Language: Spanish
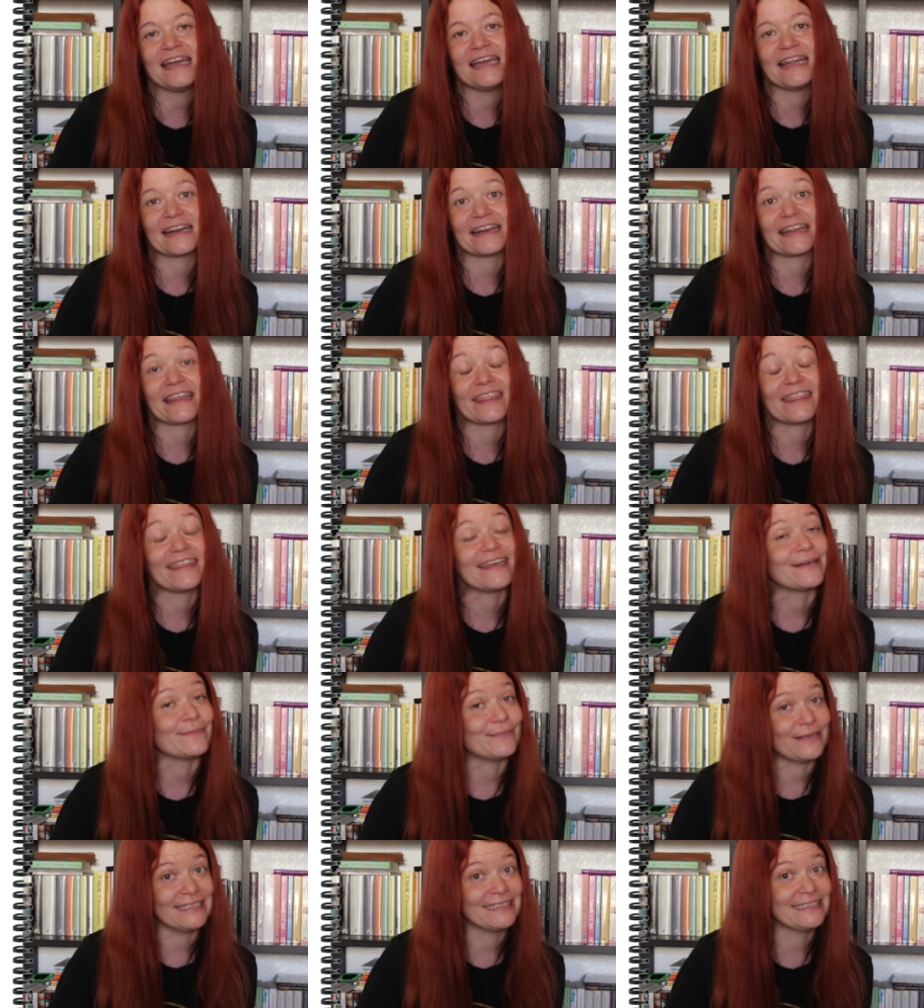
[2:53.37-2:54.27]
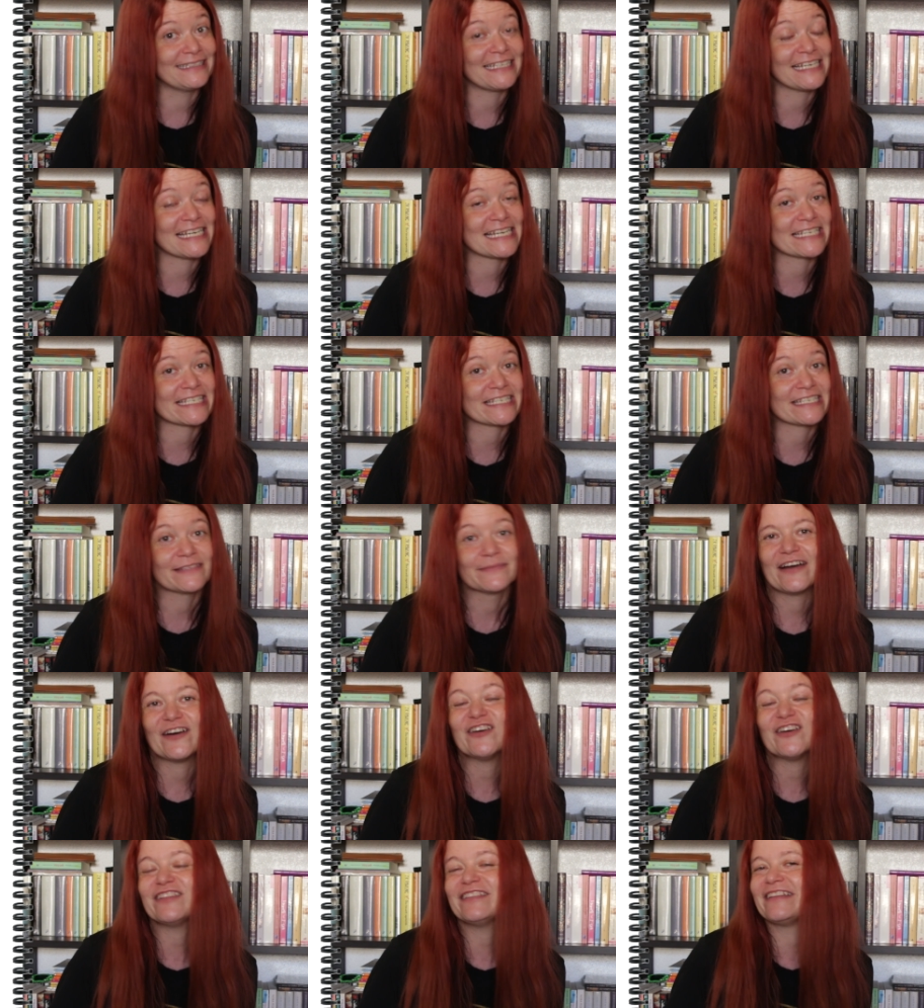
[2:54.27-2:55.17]
R. Cervantes
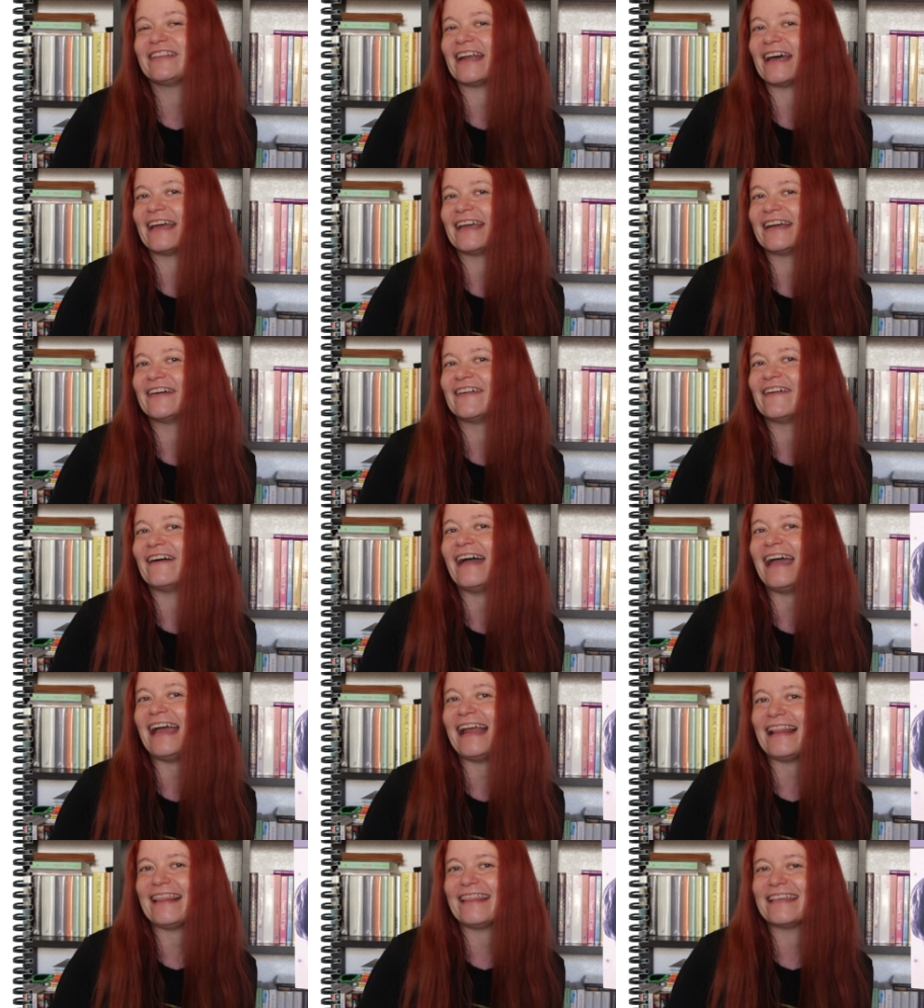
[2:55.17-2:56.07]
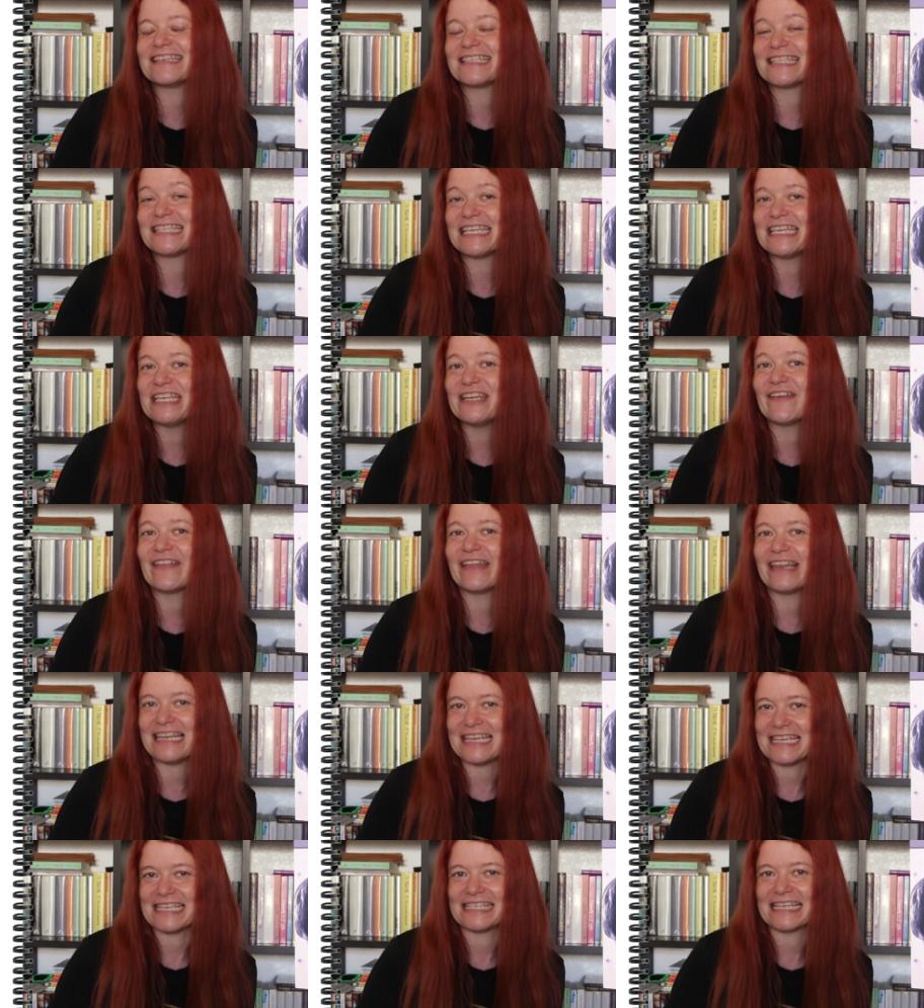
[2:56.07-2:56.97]
os traigo El destino de
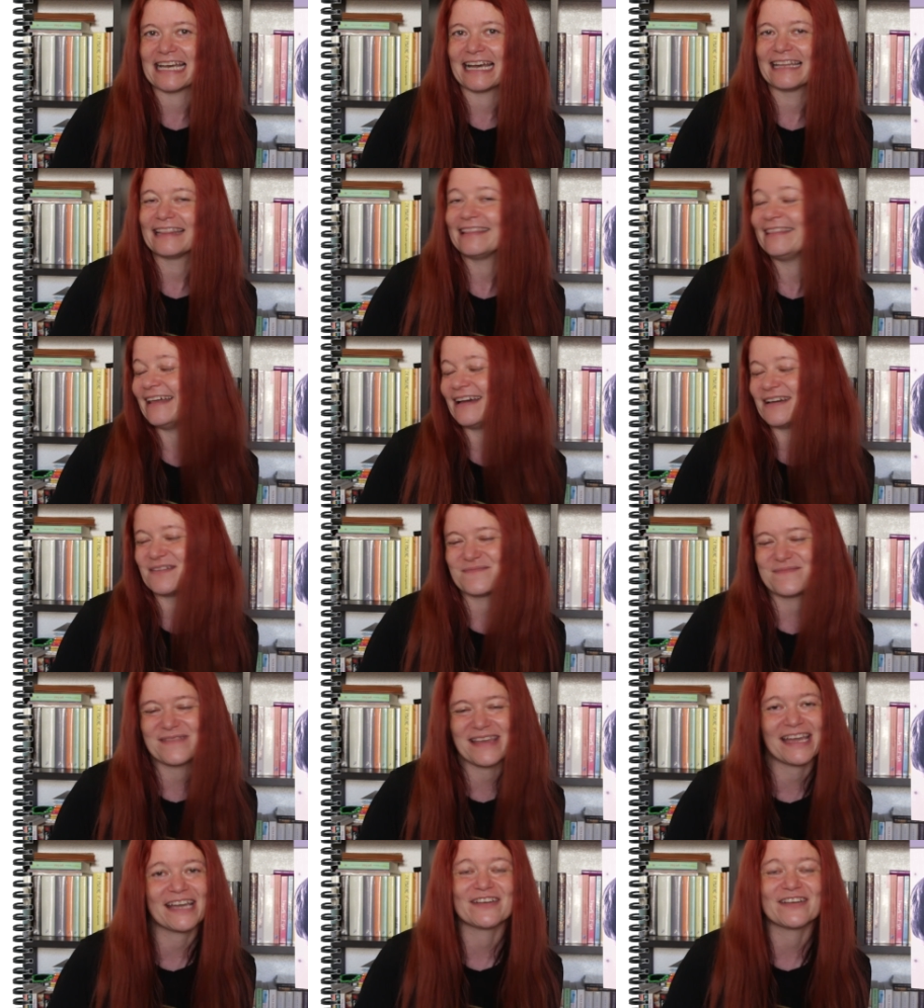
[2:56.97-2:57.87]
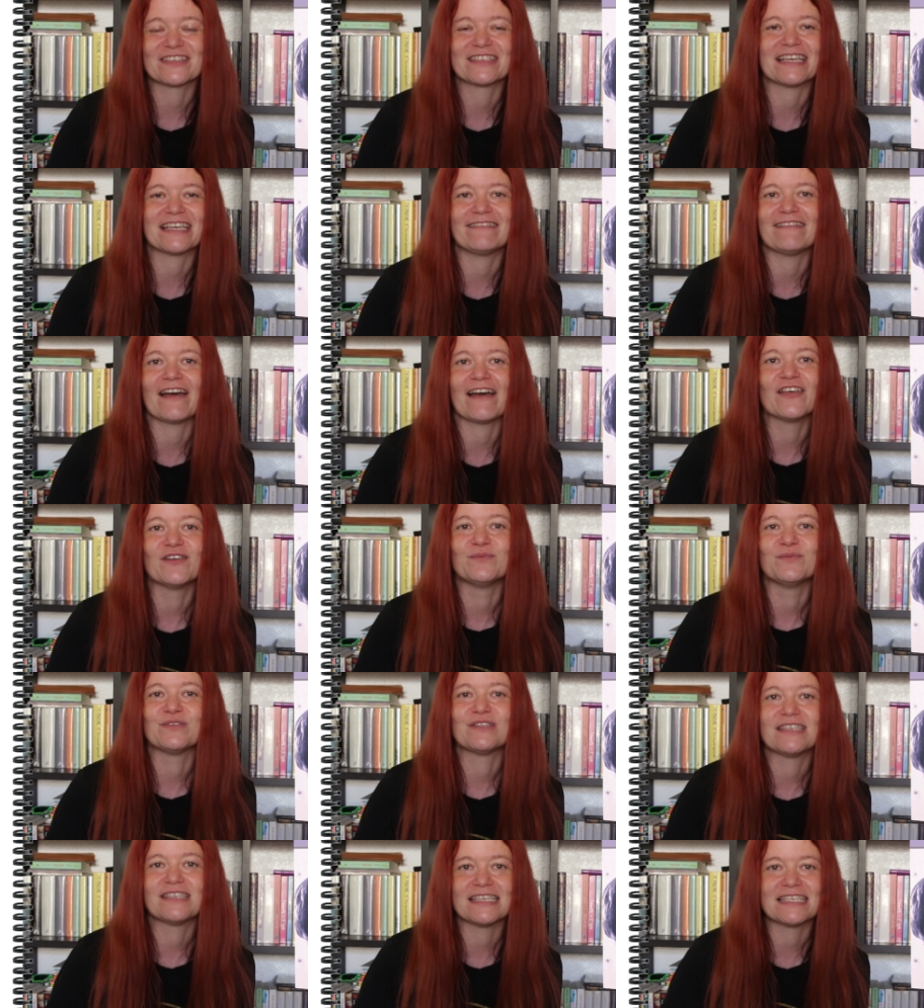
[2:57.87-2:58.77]
Lisa, también os he hablado
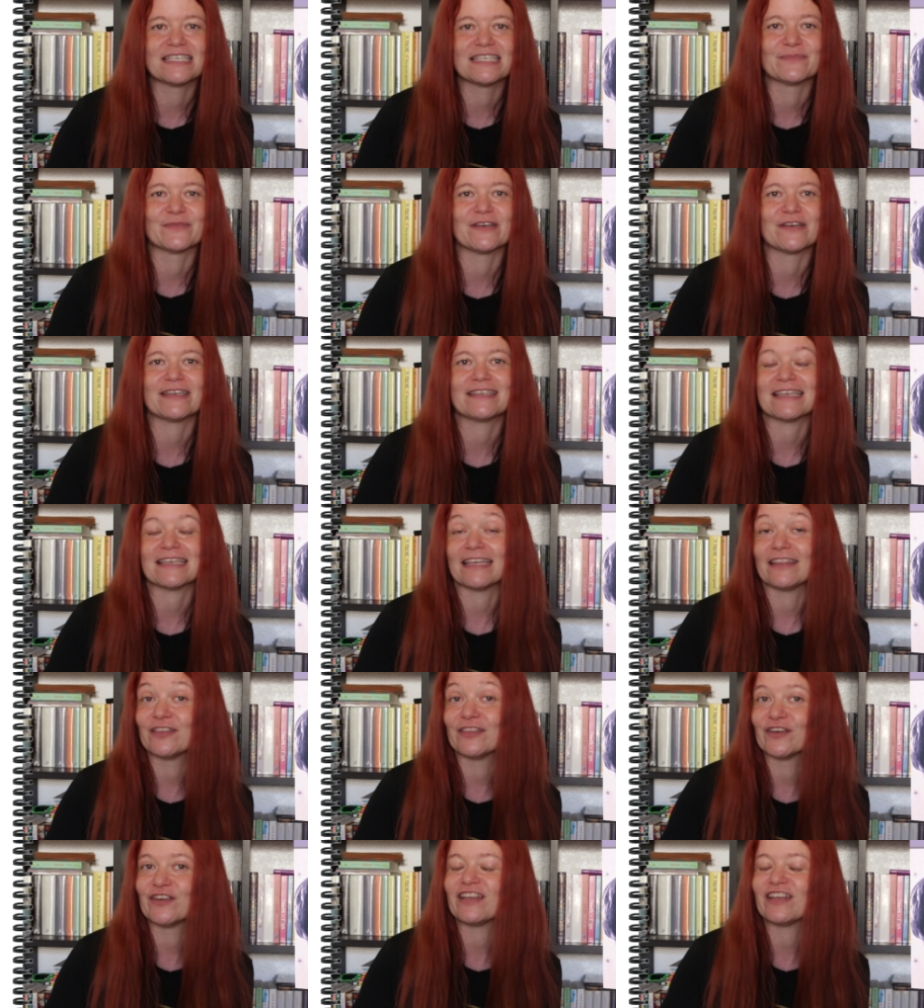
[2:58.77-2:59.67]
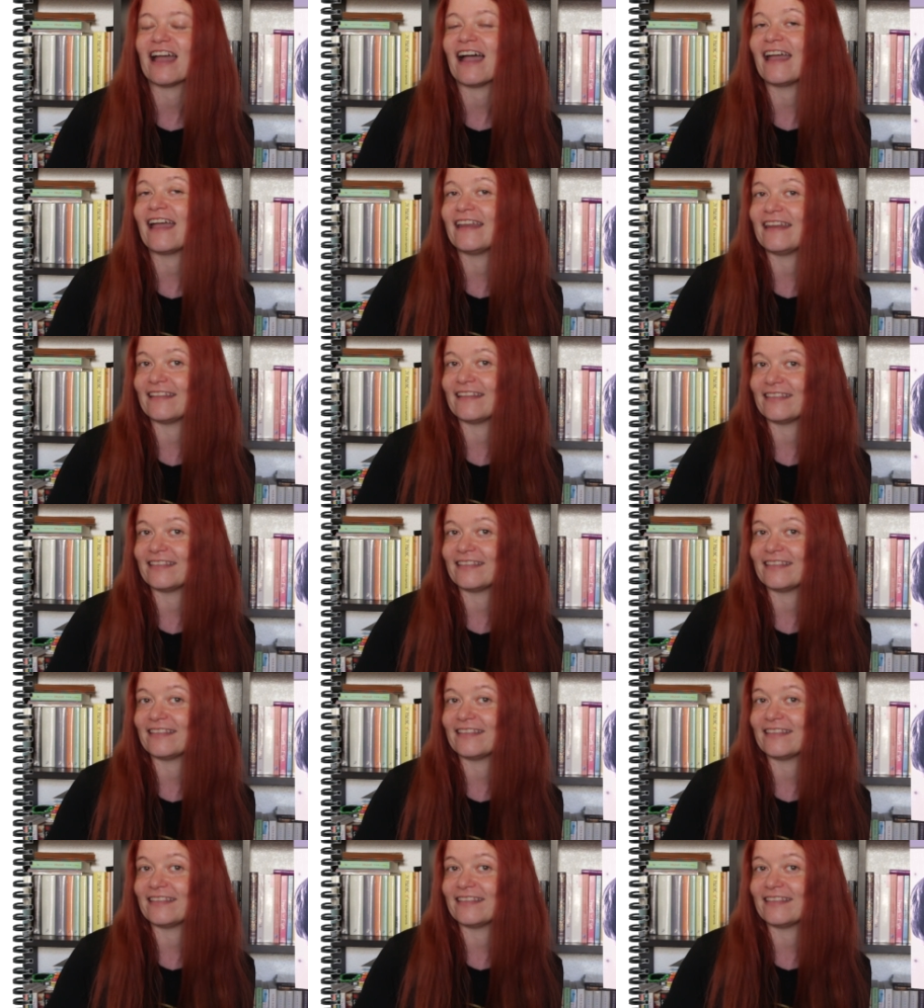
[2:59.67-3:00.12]
muchísimo de esa historia en